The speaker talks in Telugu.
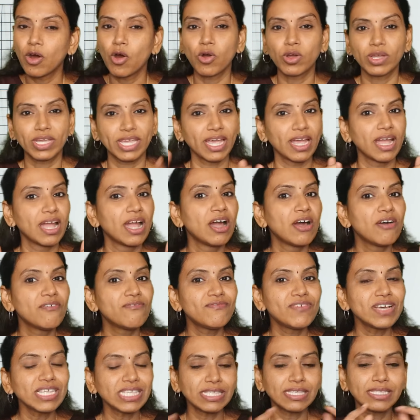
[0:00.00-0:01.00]
ఓకే
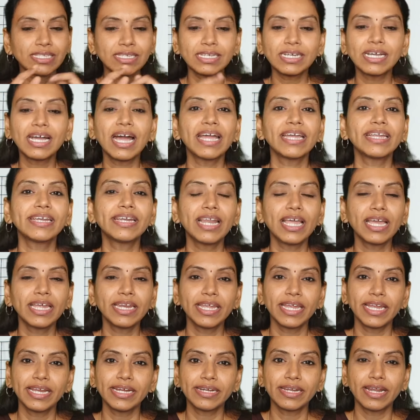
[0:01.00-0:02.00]
ఫస్ట్
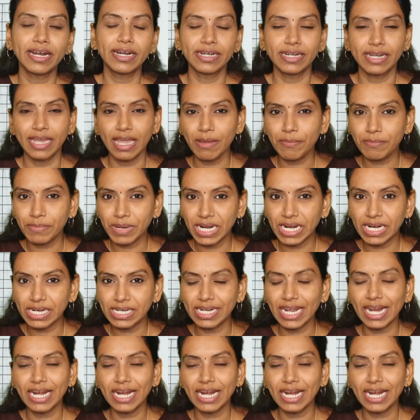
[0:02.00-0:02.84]
గైడ్లైన్ ఏంటంటే మన